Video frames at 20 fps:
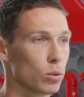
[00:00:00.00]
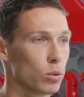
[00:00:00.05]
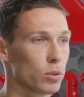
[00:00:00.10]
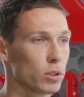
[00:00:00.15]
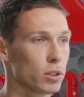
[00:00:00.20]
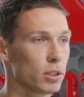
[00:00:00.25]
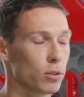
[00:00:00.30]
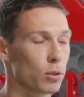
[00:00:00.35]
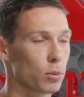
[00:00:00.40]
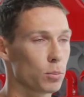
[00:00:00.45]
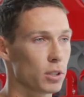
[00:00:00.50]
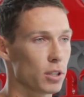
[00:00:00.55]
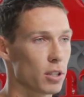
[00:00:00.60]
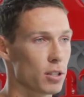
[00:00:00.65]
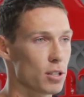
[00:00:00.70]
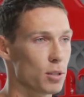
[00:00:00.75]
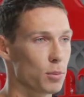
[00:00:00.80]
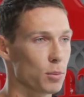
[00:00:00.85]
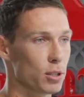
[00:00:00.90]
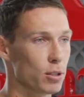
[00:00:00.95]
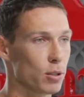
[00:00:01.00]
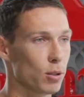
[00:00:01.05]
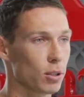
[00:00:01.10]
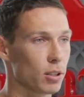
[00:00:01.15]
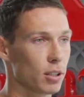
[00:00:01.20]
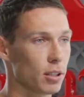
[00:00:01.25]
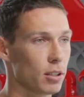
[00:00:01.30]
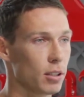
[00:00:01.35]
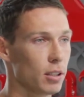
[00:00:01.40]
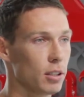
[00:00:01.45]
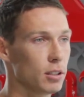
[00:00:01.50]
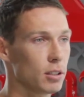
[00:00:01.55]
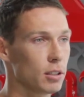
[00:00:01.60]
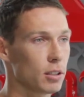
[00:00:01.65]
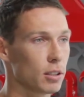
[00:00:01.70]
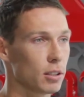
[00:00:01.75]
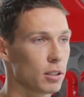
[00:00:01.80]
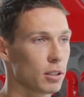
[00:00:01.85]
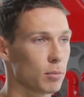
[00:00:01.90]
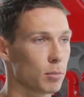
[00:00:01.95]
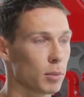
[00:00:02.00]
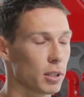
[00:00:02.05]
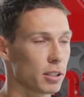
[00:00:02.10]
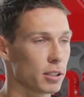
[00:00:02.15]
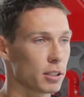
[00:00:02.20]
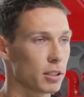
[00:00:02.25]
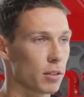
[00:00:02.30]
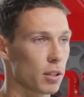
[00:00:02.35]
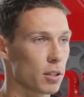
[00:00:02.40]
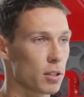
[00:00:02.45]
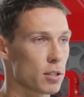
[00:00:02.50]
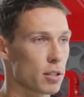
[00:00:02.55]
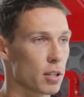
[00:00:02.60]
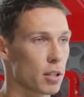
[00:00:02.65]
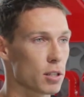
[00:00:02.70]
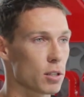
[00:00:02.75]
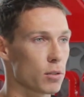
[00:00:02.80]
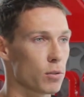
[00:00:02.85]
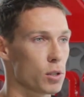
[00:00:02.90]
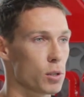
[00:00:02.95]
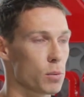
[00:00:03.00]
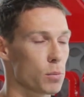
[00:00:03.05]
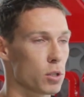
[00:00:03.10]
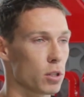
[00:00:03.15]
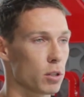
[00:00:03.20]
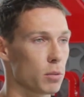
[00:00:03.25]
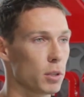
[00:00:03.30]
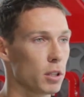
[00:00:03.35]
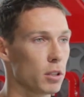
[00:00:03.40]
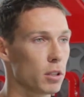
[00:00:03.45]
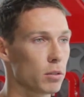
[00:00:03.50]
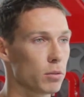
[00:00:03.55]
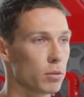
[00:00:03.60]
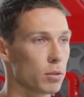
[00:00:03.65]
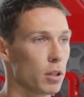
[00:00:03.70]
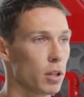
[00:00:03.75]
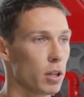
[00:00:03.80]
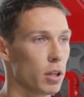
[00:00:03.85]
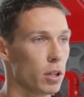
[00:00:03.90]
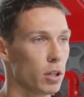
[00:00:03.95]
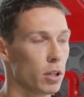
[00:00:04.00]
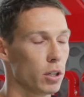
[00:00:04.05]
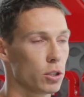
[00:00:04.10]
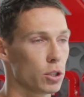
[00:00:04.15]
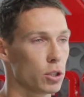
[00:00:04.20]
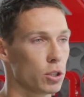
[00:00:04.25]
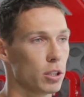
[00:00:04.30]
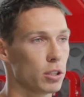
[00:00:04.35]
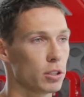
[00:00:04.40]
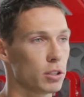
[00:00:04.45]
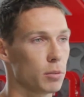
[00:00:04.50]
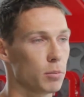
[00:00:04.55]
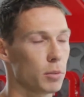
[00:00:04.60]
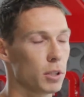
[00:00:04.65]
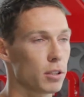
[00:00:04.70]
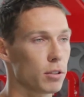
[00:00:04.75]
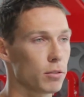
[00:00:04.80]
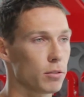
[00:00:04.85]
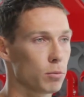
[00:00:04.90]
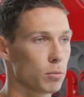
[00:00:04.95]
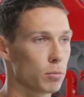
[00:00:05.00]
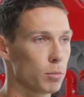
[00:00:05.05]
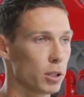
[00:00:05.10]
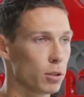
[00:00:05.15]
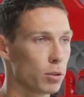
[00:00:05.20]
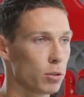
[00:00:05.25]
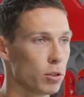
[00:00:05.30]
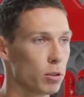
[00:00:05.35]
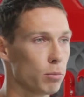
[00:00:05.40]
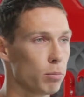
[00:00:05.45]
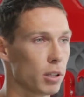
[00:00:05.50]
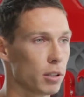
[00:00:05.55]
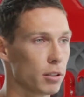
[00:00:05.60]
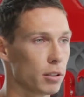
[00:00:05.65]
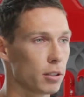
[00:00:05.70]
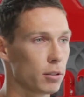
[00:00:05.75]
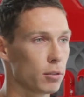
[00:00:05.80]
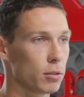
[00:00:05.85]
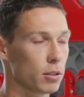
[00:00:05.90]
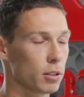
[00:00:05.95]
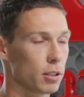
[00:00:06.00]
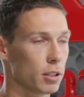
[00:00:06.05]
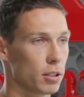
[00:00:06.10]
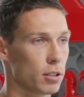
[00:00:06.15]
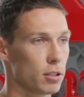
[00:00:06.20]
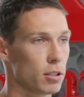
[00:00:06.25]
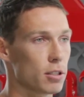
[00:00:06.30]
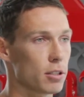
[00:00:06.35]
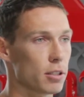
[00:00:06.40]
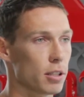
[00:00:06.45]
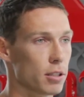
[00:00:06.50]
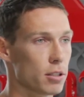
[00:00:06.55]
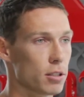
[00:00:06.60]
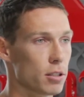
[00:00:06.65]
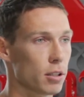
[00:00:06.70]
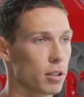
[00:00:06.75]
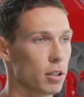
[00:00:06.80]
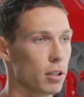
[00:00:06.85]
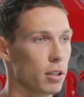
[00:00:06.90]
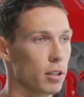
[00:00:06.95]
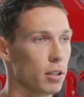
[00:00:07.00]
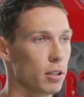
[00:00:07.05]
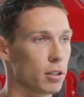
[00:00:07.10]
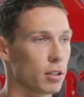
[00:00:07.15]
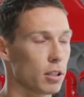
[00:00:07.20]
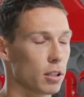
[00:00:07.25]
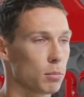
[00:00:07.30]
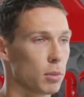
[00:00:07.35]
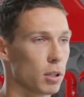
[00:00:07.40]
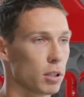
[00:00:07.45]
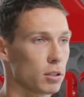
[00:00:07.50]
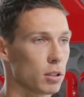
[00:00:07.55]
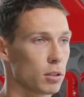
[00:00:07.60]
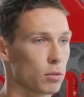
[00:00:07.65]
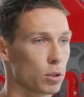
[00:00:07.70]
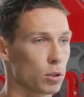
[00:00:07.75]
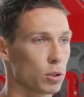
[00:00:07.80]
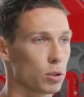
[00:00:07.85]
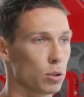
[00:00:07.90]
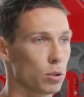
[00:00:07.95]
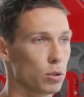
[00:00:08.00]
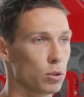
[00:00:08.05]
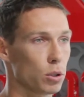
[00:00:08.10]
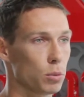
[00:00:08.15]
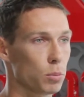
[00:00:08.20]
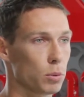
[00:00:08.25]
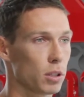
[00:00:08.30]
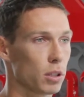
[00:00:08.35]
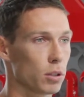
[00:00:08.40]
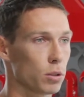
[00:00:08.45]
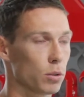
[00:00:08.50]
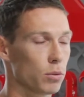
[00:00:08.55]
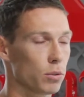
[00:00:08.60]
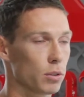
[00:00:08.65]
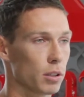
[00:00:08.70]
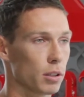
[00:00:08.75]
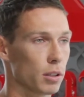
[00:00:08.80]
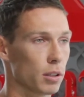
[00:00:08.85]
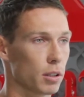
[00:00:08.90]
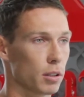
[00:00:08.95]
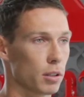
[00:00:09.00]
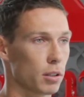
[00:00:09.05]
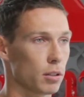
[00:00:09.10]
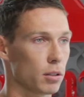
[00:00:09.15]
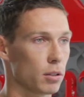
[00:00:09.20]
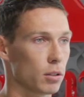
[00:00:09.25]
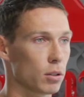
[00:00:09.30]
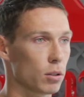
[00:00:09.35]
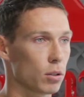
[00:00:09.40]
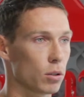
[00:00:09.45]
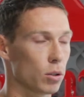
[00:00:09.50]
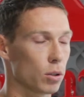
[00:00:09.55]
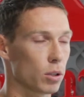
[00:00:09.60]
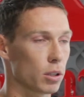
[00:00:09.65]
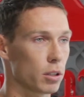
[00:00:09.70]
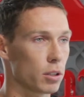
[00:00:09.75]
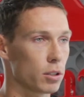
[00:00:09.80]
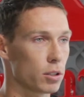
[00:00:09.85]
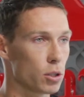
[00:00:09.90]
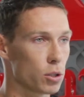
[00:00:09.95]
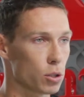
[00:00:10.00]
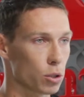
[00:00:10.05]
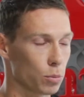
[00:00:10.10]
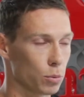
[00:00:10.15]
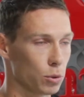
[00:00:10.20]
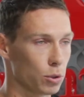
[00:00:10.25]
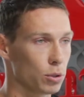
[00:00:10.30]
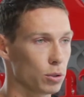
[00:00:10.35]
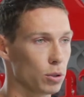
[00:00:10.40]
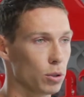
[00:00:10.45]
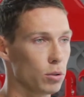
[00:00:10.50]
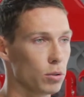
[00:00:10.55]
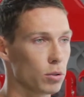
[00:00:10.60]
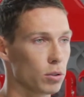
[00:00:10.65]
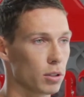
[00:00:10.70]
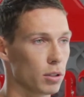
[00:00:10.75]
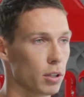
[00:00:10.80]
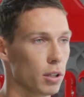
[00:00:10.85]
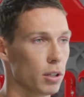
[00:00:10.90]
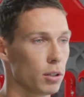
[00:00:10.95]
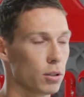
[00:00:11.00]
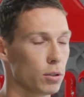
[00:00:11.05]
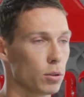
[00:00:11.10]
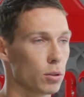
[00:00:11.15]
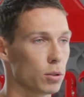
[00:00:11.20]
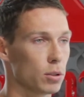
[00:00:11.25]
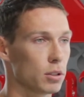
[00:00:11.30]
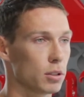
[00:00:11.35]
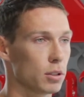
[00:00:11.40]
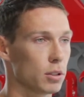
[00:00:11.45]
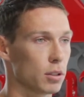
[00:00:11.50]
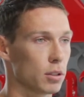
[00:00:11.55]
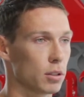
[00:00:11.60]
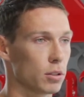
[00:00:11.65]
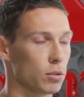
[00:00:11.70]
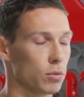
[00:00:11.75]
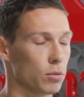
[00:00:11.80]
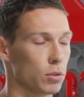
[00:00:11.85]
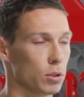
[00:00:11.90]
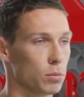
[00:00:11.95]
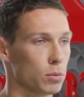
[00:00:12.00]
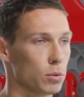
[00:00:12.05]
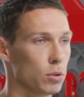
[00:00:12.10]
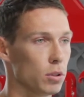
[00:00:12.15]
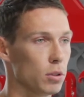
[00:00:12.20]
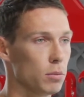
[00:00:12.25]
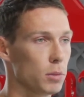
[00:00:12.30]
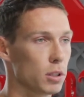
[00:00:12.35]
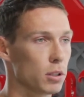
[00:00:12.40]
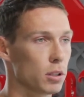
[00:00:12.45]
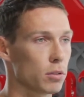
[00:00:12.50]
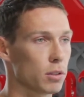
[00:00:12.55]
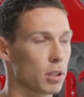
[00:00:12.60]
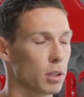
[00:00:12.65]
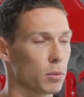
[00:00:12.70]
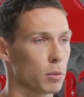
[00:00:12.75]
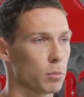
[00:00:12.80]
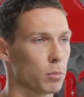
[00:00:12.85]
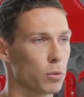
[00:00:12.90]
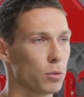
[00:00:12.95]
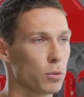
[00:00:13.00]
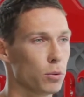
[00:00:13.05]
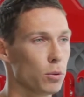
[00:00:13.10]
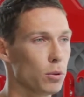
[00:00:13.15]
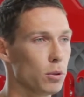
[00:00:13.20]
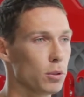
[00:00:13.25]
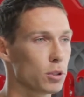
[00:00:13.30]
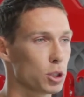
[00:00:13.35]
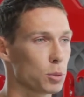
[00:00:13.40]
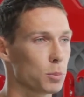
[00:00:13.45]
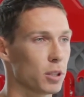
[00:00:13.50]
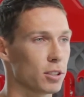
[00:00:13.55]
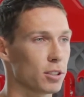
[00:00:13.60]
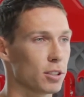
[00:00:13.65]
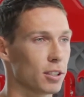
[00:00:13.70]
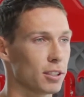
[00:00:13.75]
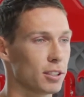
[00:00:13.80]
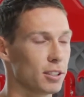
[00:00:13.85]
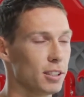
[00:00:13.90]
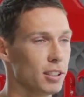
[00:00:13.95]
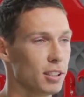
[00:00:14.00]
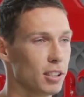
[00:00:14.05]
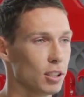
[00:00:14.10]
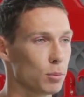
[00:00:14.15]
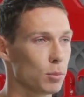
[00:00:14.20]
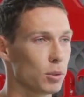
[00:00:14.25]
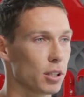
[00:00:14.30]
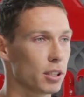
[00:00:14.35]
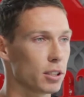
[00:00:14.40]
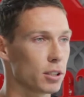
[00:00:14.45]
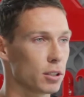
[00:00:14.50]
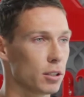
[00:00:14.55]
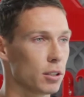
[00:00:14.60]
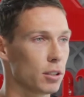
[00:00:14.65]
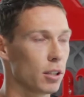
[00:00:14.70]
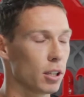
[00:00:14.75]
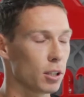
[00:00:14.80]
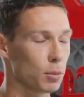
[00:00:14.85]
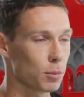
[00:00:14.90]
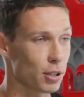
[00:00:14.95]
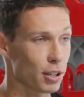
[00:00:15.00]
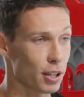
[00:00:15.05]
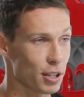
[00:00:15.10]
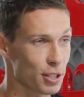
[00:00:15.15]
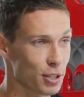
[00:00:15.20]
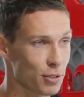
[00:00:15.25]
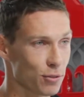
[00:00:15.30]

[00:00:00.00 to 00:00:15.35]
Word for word: в основном я занимаюсь легкой атлетикой. И моя основная дистанция 800 метров. 400 метров бегаю в дополнение к этой дистанции. Угу. И как бы основной сезон идет подготовка к легкоатлетическому сезону. То есть 800 э, метров, там на ПФО, на чемпионате России, если отбираешься, отбираешься,